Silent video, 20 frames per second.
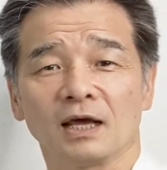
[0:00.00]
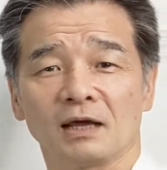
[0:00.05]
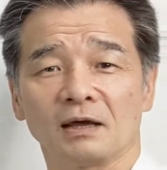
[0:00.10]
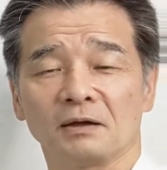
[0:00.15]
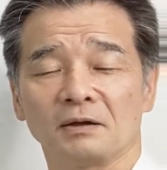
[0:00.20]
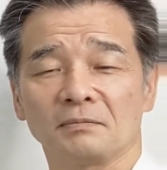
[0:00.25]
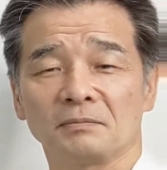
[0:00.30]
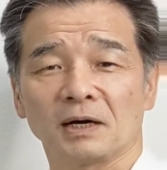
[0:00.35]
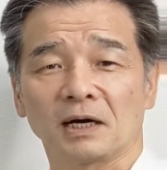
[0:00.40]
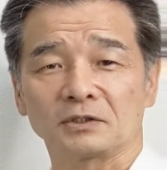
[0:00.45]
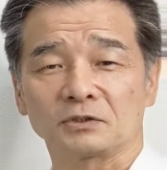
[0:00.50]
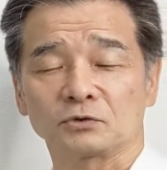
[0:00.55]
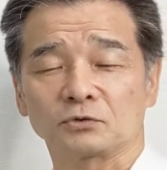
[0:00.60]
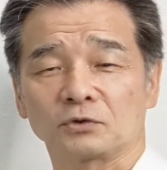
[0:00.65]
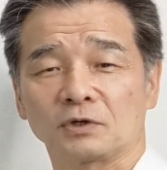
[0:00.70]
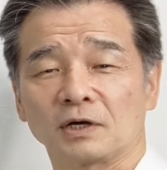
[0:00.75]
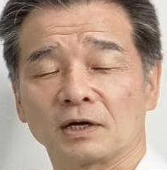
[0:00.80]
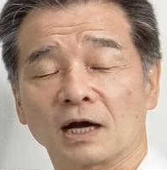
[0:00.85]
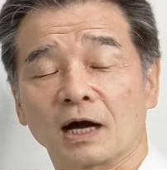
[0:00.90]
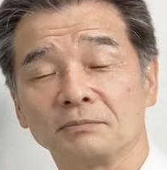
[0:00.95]
えー、まあ、ちょっ
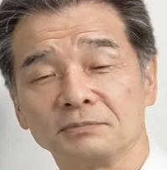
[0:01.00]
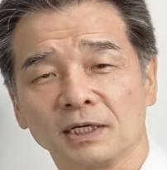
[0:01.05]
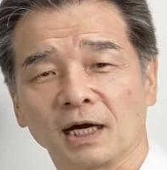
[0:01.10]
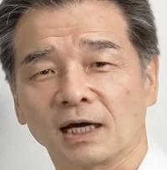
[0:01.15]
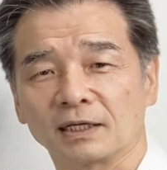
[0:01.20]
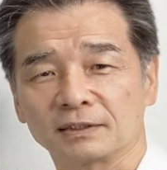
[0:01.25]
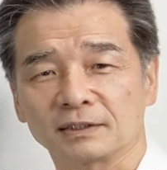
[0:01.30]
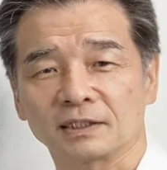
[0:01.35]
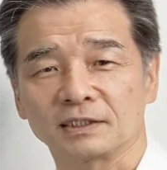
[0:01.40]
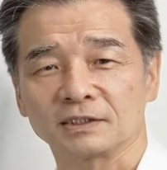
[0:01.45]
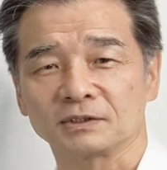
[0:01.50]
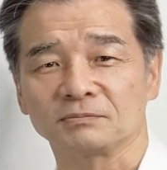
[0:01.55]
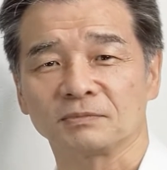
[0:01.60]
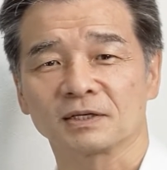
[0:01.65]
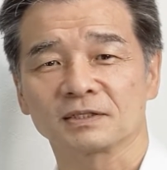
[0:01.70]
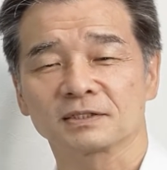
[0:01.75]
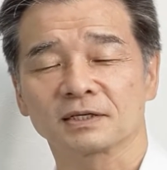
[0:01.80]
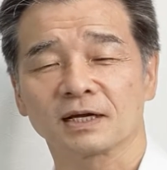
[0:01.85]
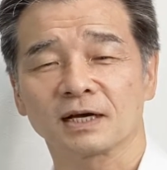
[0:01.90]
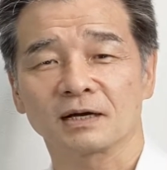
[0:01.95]
となんか危なかったりし
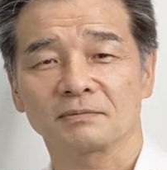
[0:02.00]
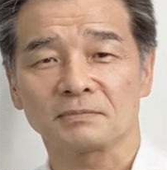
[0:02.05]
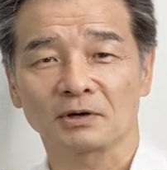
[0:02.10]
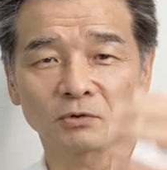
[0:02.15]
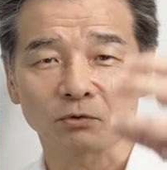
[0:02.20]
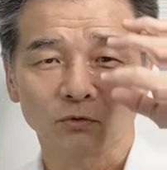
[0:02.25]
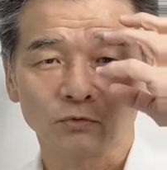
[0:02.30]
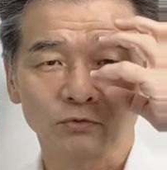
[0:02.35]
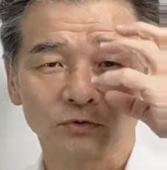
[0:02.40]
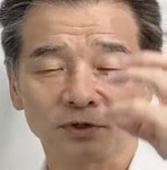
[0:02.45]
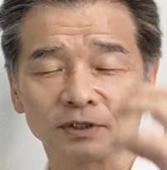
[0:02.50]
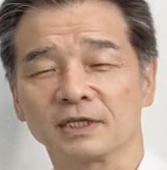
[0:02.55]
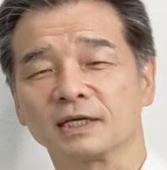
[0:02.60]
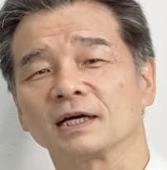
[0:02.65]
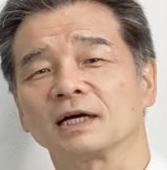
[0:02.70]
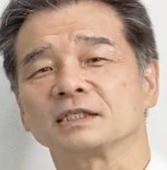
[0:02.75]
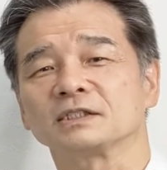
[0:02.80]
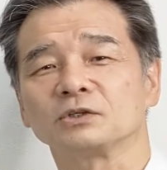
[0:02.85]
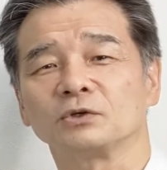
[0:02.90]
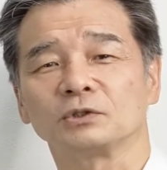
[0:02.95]
ますから、まあ、ゴーグルな
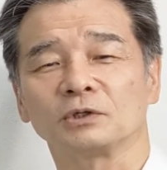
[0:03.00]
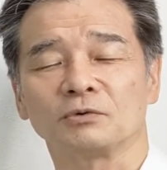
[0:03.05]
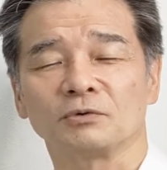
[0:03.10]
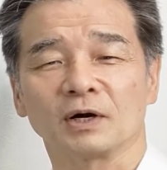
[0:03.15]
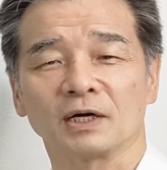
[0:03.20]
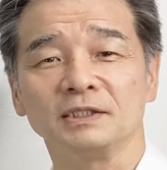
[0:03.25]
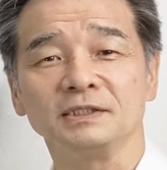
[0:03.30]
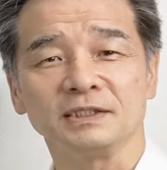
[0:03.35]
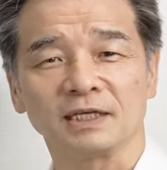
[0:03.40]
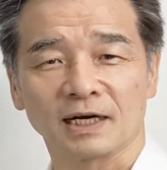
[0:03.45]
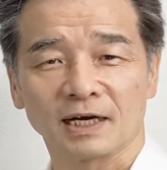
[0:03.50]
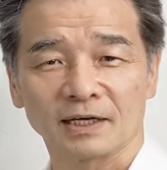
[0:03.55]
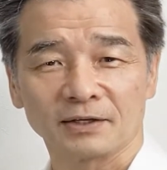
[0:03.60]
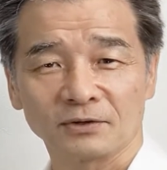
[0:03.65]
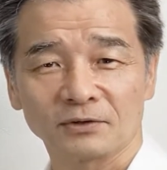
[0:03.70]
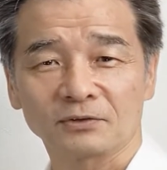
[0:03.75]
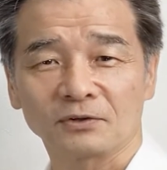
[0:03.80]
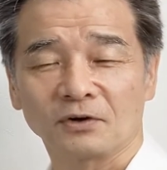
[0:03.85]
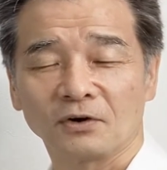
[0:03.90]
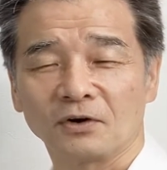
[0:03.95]
んかしといた方がいいんじゃない
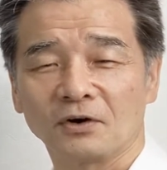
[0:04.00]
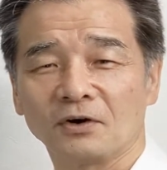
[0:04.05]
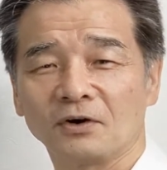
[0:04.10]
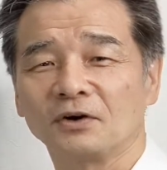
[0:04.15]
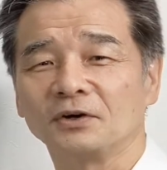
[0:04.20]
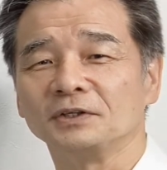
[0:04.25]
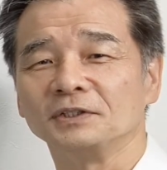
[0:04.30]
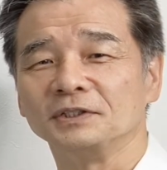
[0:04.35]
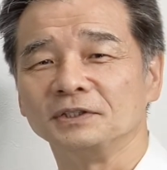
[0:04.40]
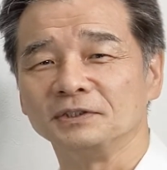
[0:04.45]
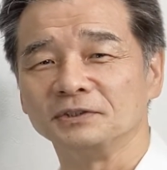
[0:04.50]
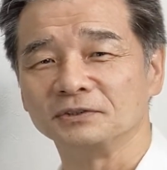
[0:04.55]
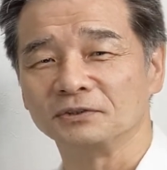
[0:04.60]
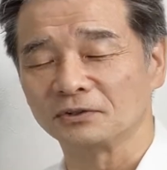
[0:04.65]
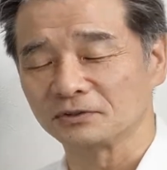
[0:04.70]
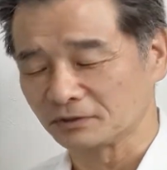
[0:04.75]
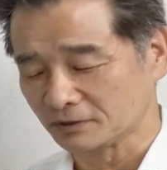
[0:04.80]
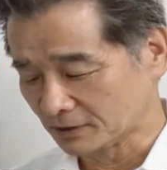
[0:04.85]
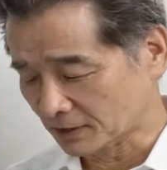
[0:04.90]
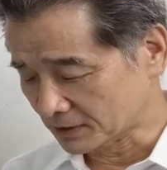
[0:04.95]
よという
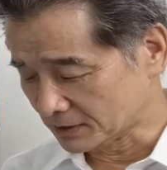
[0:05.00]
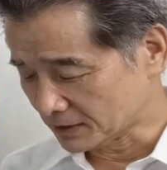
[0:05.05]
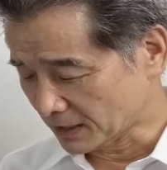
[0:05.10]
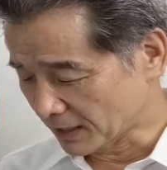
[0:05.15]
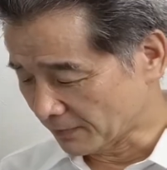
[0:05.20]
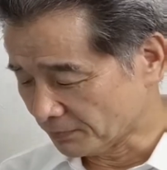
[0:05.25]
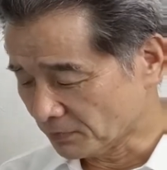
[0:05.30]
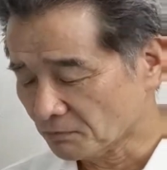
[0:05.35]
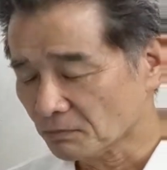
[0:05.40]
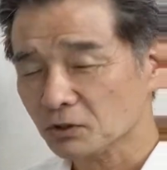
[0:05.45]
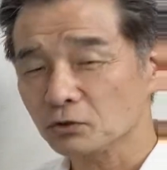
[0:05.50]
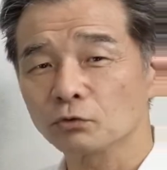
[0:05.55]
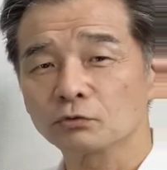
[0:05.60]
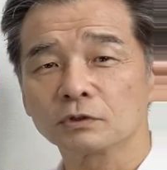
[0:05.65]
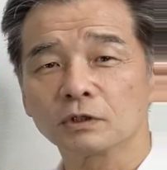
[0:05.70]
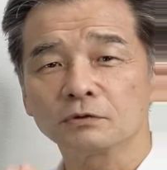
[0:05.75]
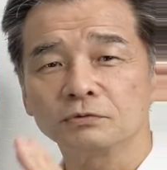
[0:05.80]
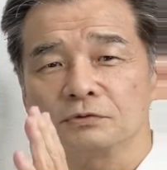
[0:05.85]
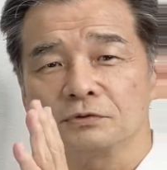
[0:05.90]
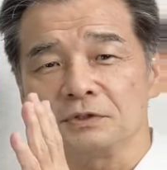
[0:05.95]
ことですね、まあ、そ
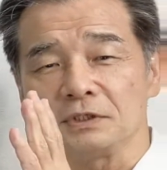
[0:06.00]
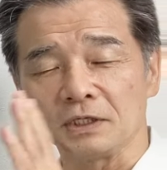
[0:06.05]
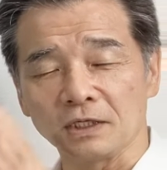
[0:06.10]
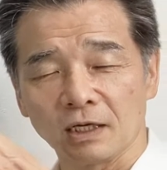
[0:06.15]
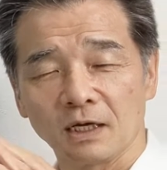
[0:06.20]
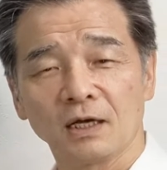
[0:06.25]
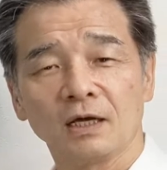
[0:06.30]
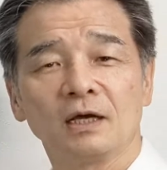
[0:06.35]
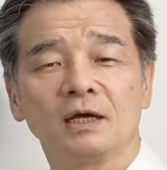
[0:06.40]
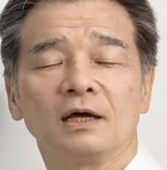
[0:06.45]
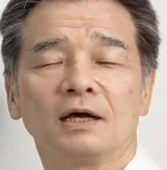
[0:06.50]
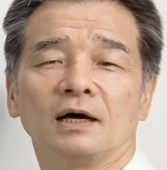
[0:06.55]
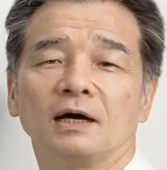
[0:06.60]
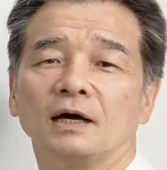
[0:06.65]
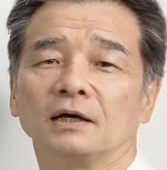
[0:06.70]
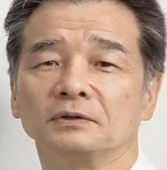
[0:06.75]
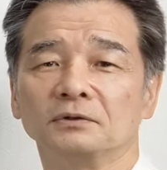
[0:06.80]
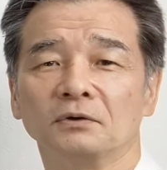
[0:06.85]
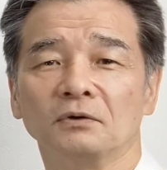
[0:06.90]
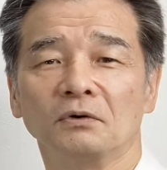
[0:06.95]
んな風に
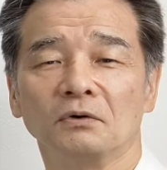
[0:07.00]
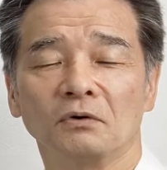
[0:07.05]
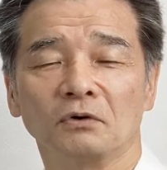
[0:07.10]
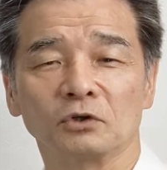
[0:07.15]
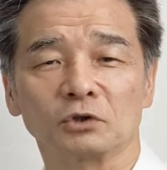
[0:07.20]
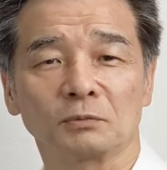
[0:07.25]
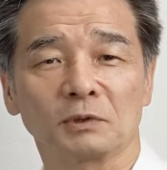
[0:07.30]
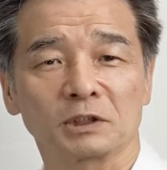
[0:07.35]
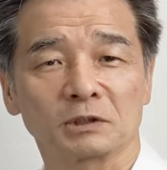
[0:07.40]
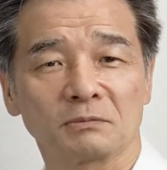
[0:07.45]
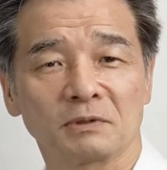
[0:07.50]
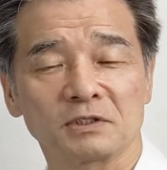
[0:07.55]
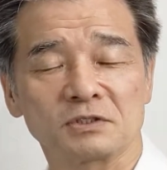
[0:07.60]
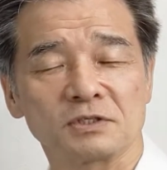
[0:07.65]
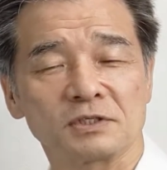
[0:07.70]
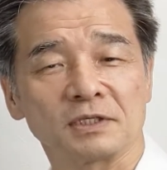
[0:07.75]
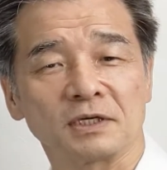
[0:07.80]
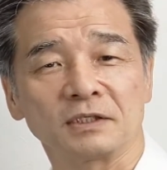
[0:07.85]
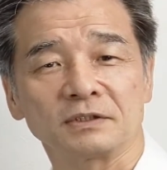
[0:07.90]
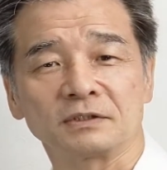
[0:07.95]
あのトマト
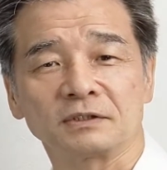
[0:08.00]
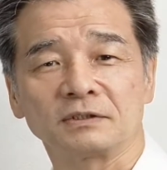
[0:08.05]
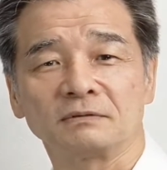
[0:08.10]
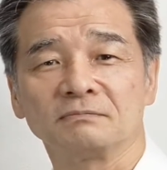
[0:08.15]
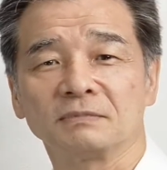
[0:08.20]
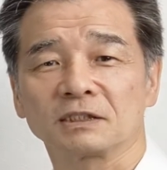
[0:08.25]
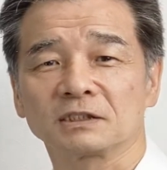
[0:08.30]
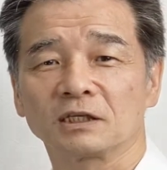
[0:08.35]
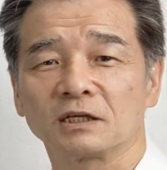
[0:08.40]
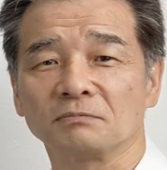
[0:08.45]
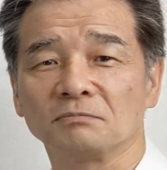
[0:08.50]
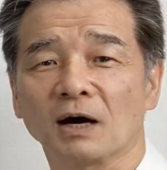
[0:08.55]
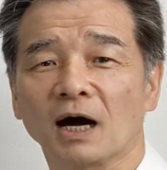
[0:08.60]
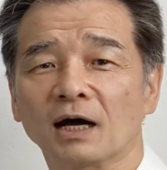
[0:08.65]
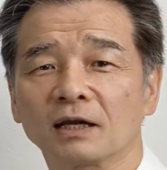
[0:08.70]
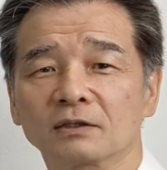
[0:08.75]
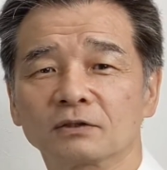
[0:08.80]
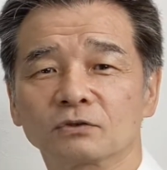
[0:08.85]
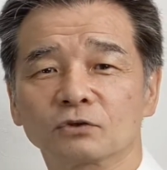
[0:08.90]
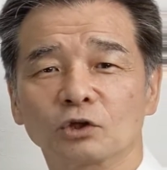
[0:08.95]
祭りが進みますので
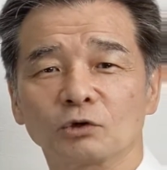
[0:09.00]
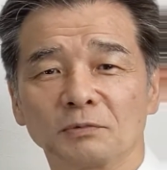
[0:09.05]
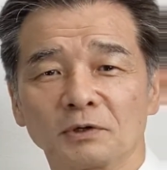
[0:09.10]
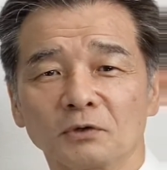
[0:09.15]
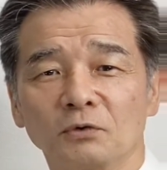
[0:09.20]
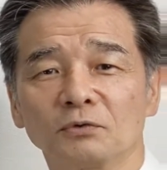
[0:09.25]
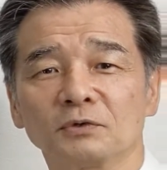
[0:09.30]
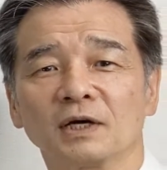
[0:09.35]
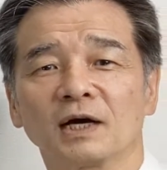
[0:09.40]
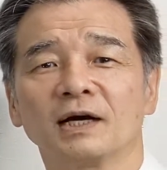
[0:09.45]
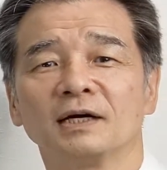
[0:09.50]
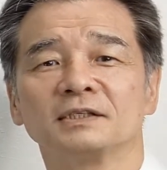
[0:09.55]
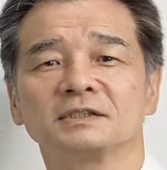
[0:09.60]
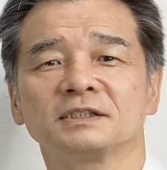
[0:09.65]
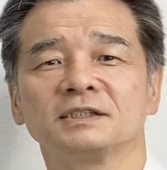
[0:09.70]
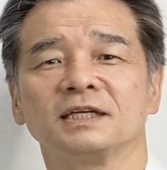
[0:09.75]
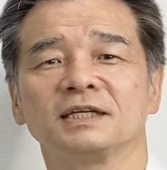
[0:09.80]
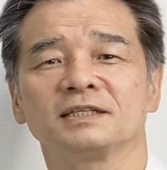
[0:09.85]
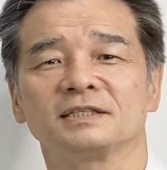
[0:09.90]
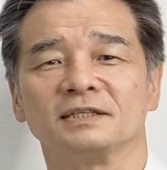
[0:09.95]
あっという間にこんな感
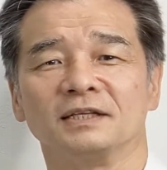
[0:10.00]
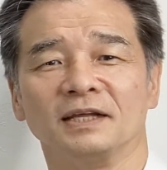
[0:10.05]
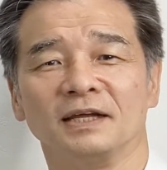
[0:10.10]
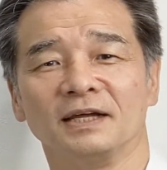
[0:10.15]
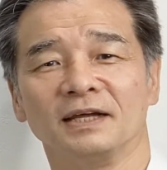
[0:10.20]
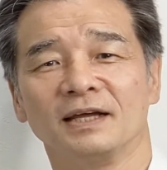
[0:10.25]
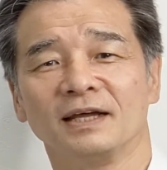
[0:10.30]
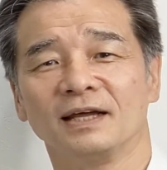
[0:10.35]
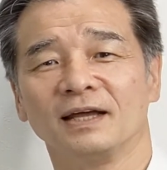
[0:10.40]
じですね。